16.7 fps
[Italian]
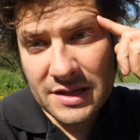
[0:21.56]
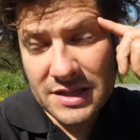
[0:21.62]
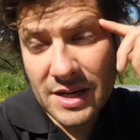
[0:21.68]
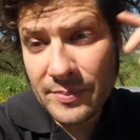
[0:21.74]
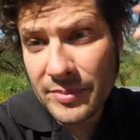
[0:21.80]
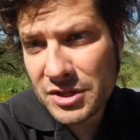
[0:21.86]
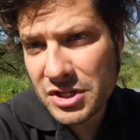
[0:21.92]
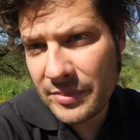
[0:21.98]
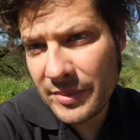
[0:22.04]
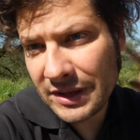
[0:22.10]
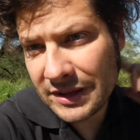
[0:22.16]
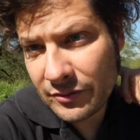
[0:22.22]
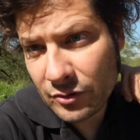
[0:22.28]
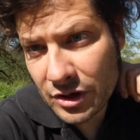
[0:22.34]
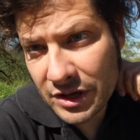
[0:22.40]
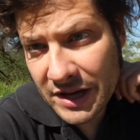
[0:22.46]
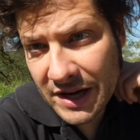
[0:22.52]

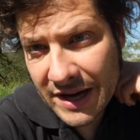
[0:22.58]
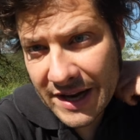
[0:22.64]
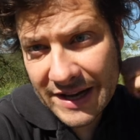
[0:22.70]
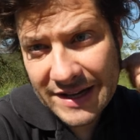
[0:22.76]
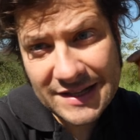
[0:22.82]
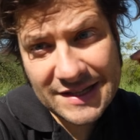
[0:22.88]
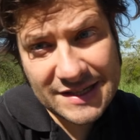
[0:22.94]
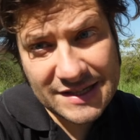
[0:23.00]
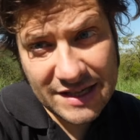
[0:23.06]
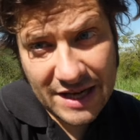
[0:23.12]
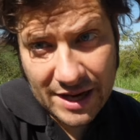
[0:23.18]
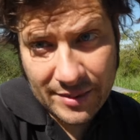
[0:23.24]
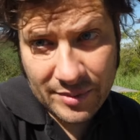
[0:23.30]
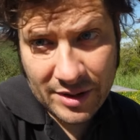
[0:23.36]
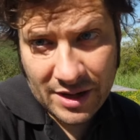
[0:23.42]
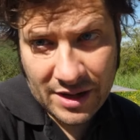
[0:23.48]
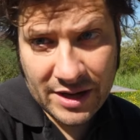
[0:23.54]
Semplicemente vuol dire che il
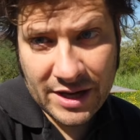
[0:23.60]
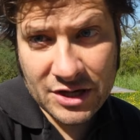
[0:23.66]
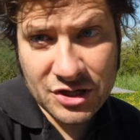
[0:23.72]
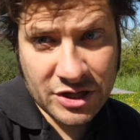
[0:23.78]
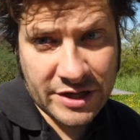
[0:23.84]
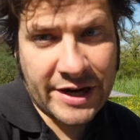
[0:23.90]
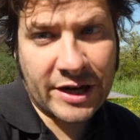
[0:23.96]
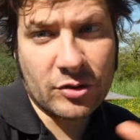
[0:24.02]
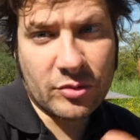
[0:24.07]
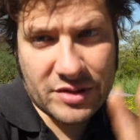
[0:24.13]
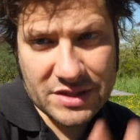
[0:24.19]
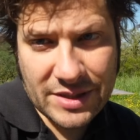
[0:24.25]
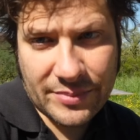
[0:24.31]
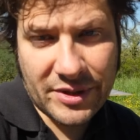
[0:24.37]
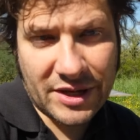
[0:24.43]
seme che ha generato questa